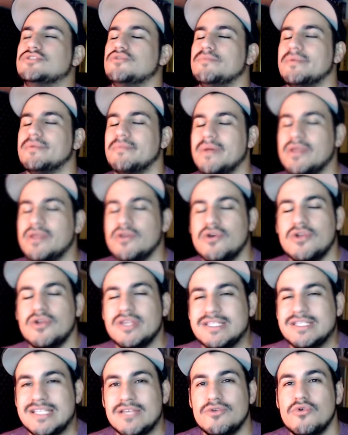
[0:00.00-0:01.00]
Super Mario
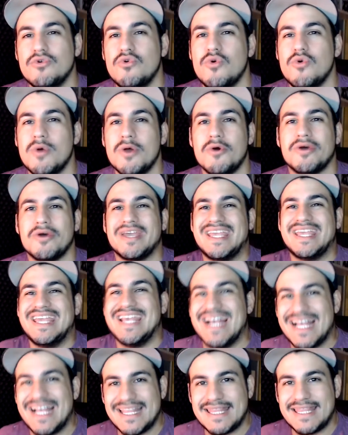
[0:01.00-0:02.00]
Odyssey, un juego
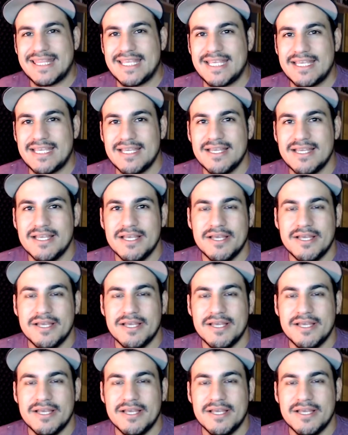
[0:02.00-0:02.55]
gigante,